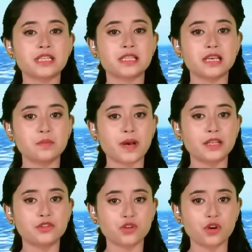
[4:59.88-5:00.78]
যে তেল
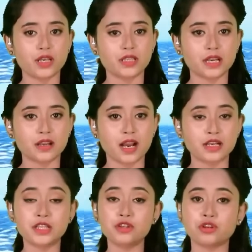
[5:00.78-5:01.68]
বাণিজ্য হয় তার
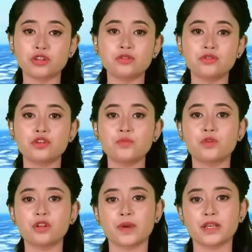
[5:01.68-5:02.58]
আশি শতাংশই
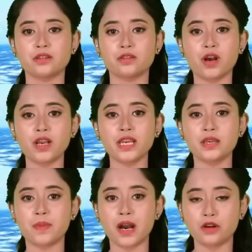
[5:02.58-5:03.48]
পরিবাহিত হয়
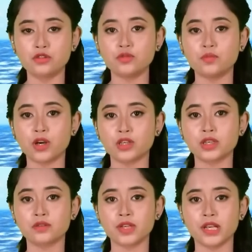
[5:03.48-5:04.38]
এই ভারত
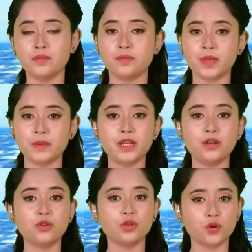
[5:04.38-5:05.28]
মহাসাগরের
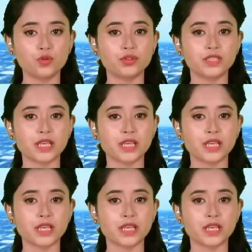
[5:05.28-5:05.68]
বিভিন্ন নৌরুট